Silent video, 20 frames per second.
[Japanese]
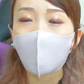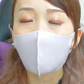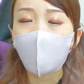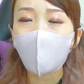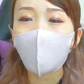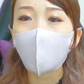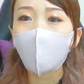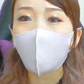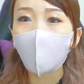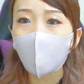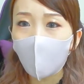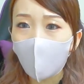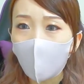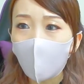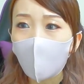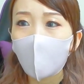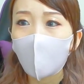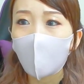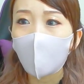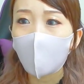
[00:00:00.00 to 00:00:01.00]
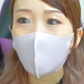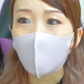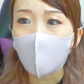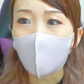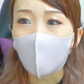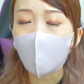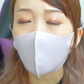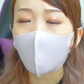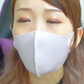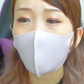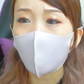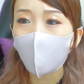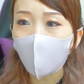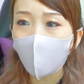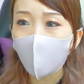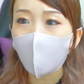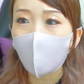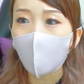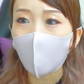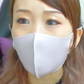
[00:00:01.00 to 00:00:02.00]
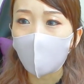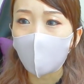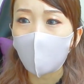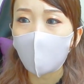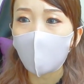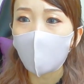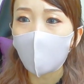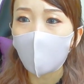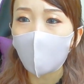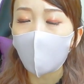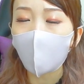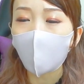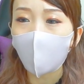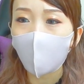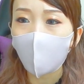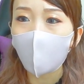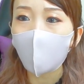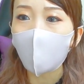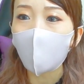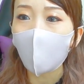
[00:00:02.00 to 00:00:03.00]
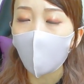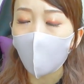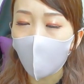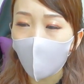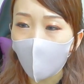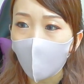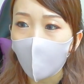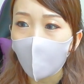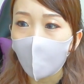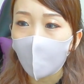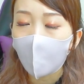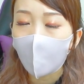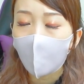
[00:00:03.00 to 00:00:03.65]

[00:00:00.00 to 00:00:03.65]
ということでね、専用の配信チャンネルを作ったから、